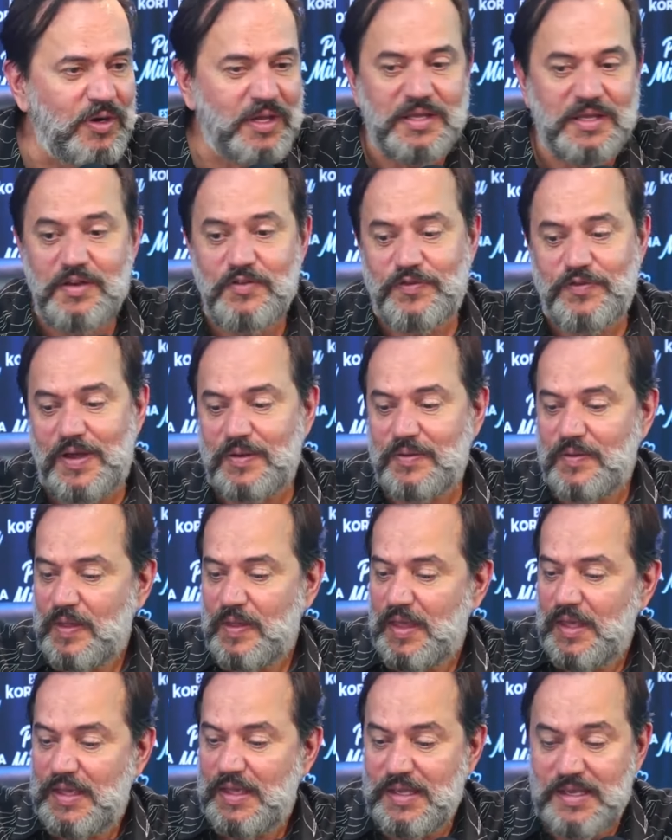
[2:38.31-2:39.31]
É que nem eu falo,
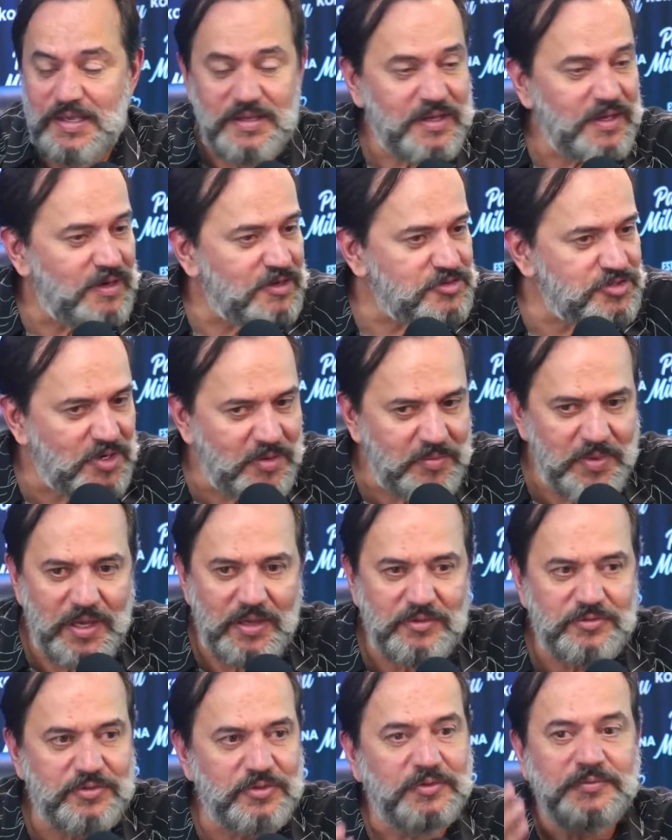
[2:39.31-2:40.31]
em
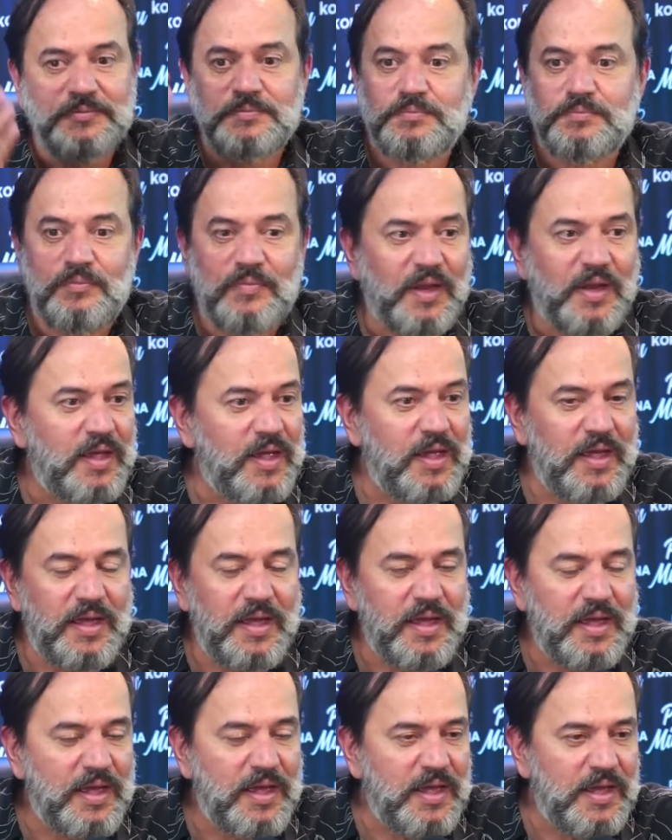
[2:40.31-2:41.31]
relacionamento,
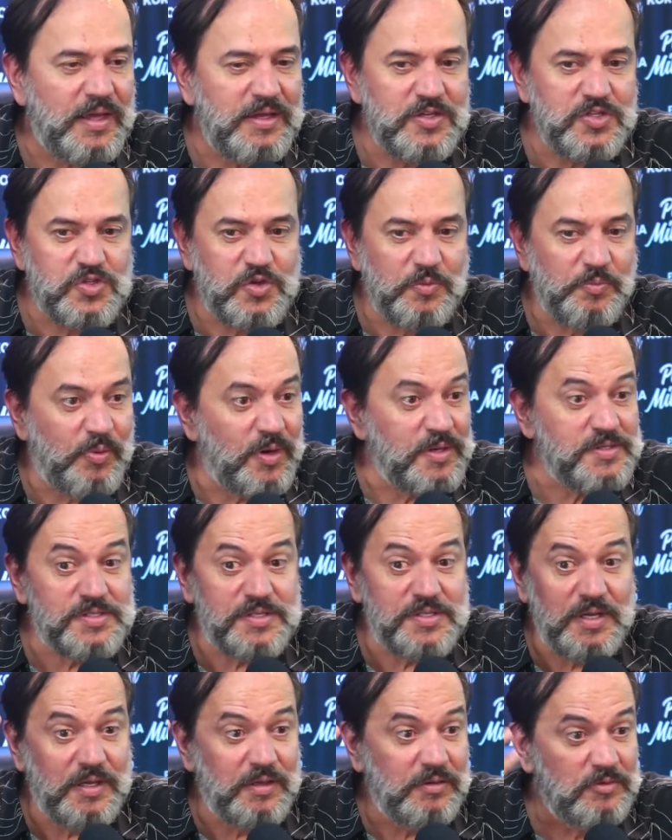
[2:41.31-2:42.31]
é, isso pode
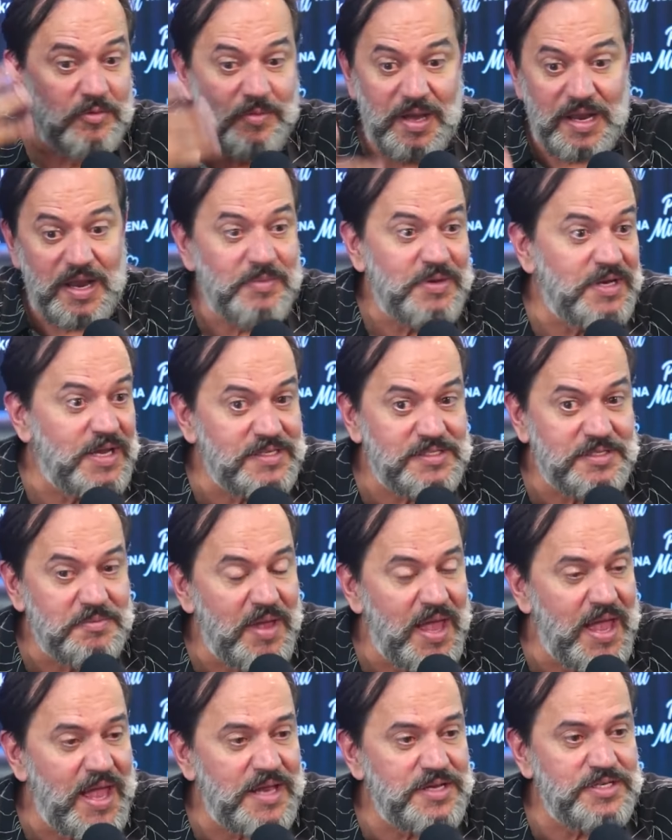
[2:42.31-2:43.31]
ser numa anamnese
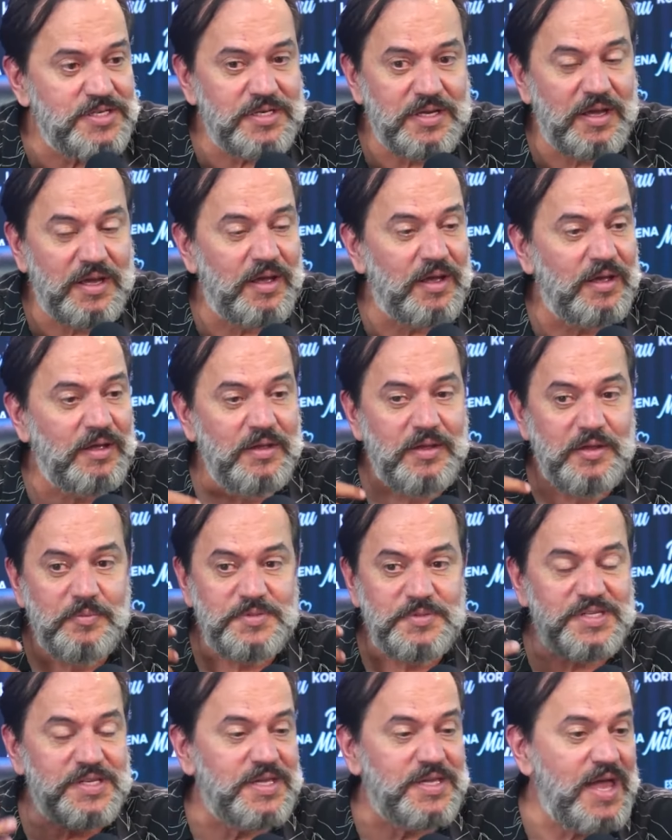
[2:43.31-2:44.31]
médica,
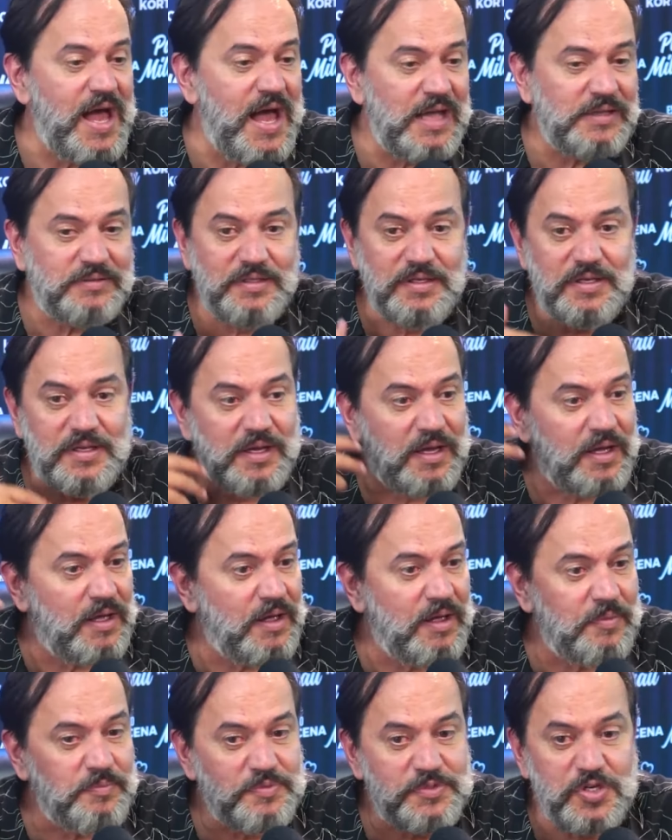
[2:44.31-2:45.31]

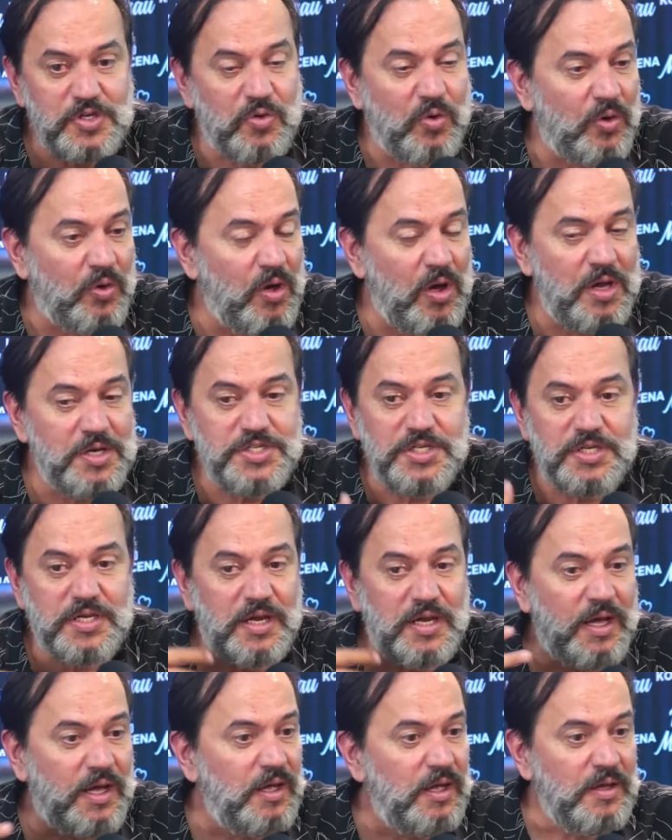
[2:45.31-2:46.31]
psiquiátrica,
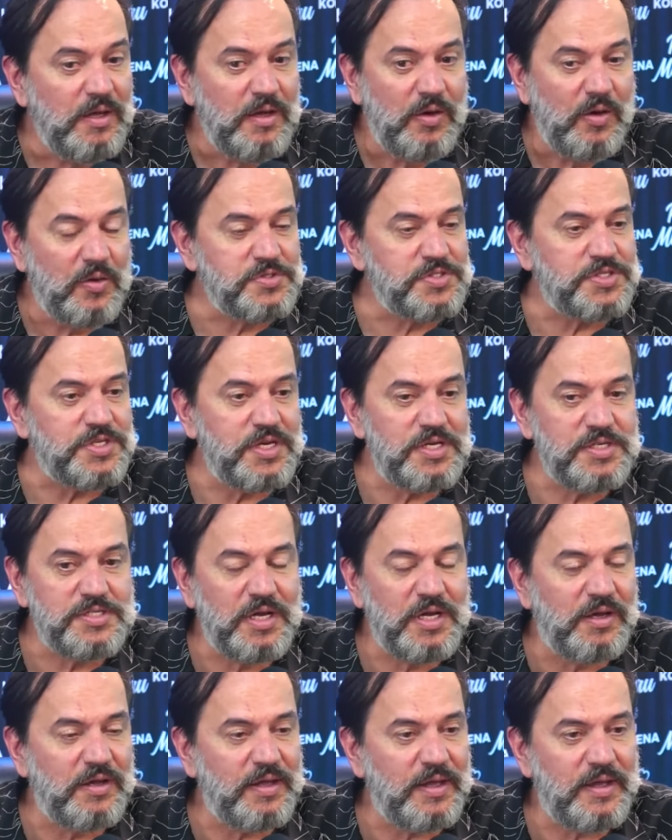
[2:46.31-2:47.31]
psicológica, ou
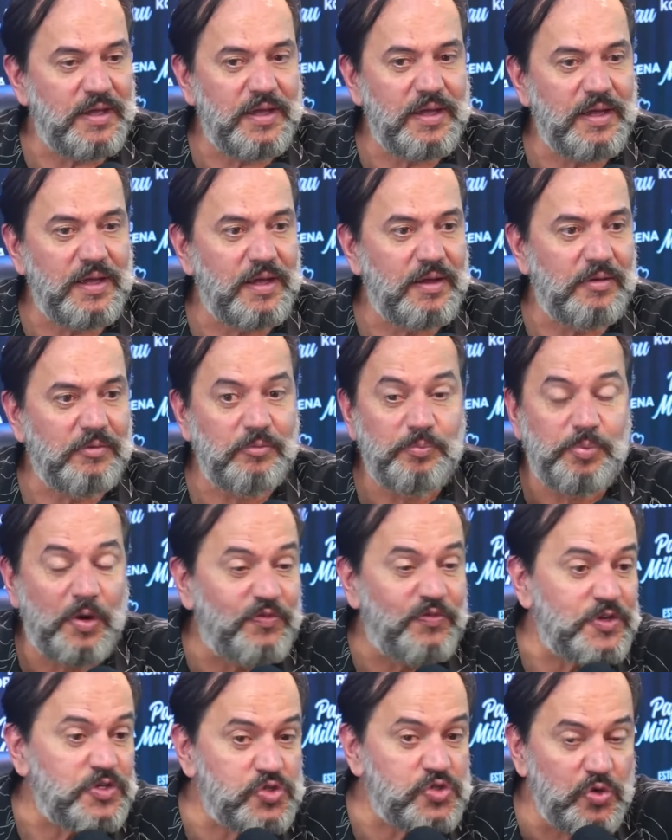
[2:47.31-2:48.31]
seja, é, um
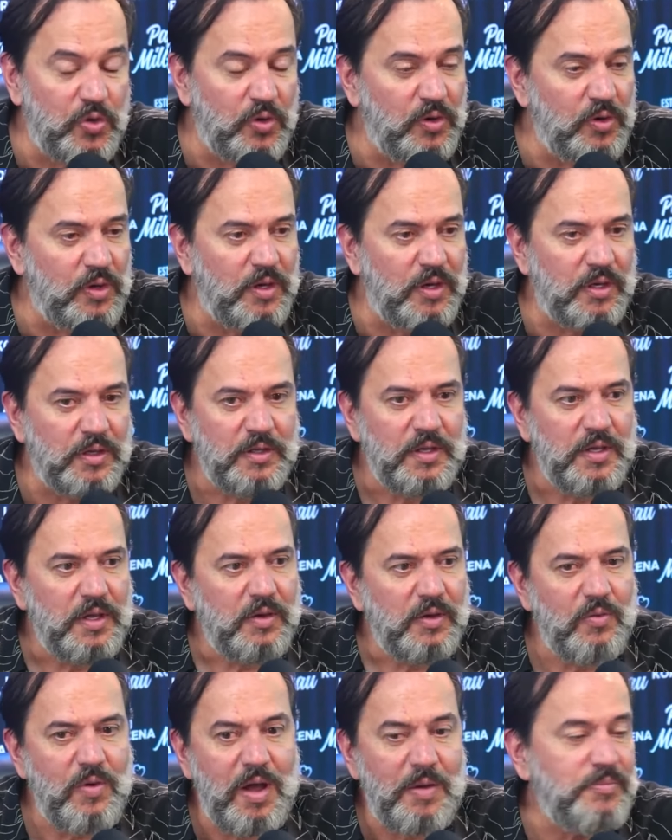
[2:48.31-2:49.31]
professor,
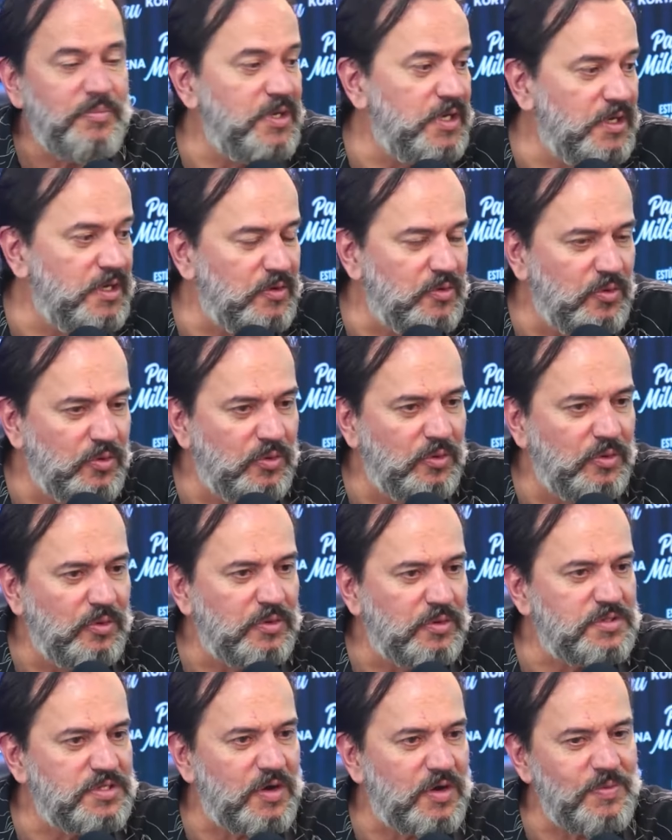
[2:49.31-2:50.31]
um amigo,
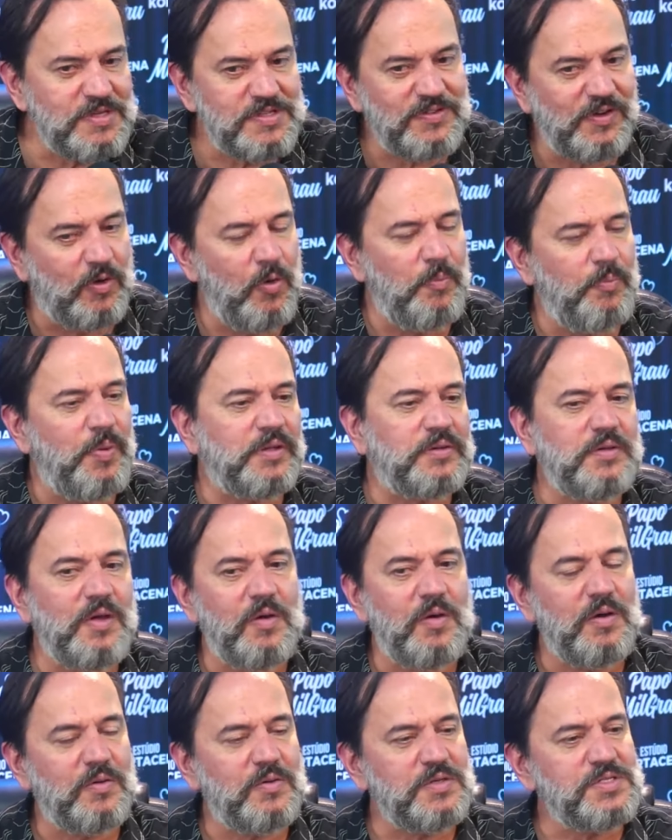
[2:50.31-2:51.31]
que você começa a falar, opa, tem
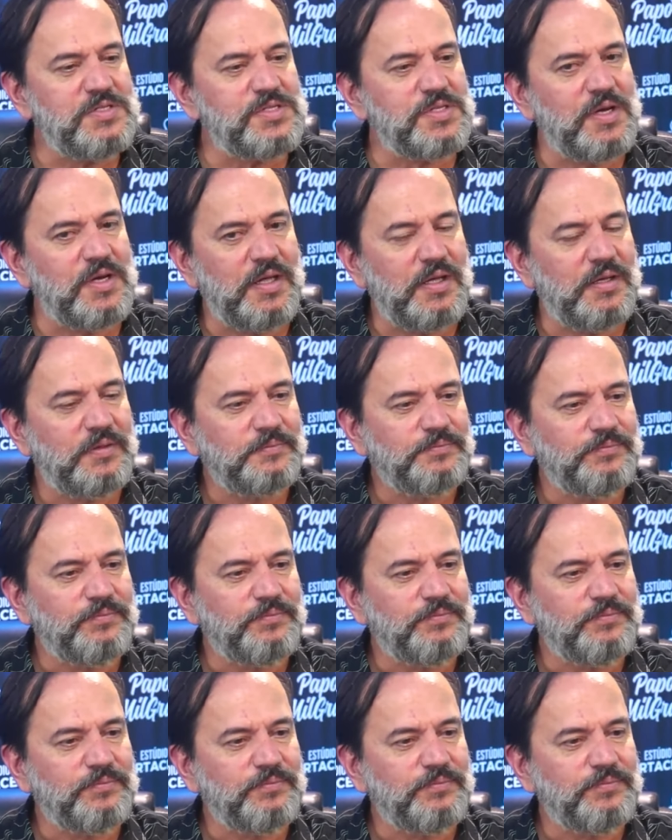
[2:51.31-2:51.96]
alguma coisa estranha.